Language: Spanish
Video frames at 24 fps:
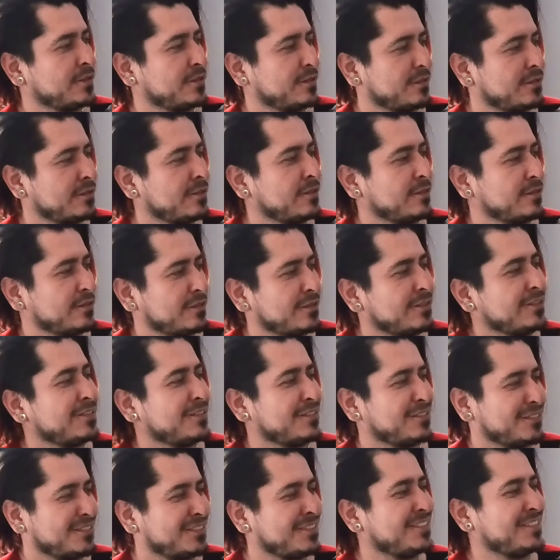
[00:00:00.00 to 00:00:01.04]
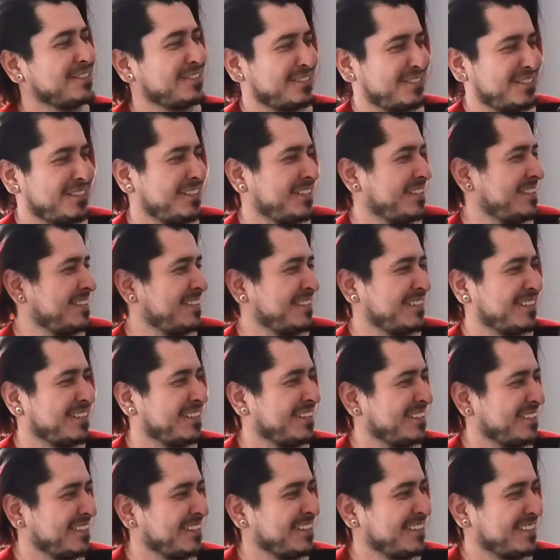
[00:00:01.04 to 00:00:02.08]
Sí. Sí.
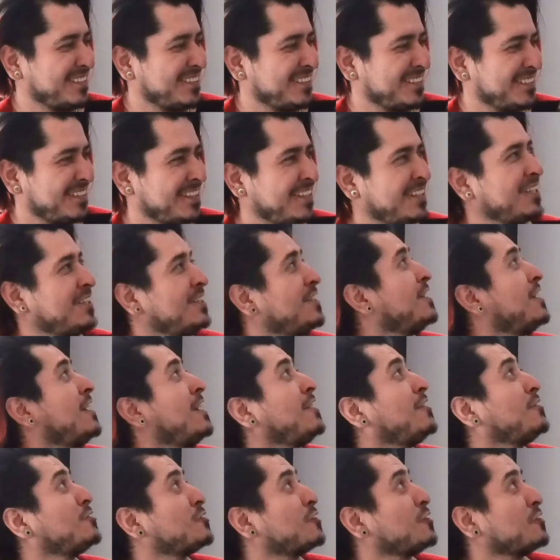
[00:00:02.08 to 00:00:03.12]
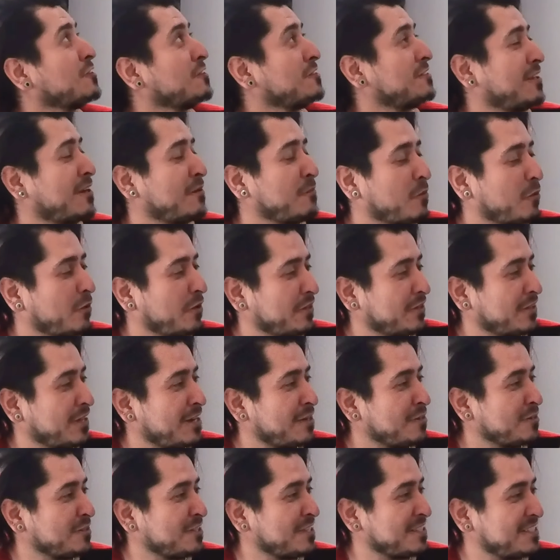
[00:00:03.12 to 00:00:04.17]
sí. Eh, eran los que nos estaban
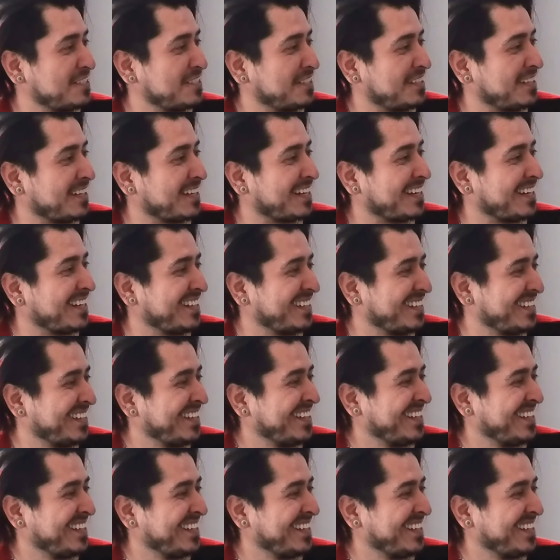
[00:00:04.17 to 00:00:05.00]
moviendo la lucecita acá.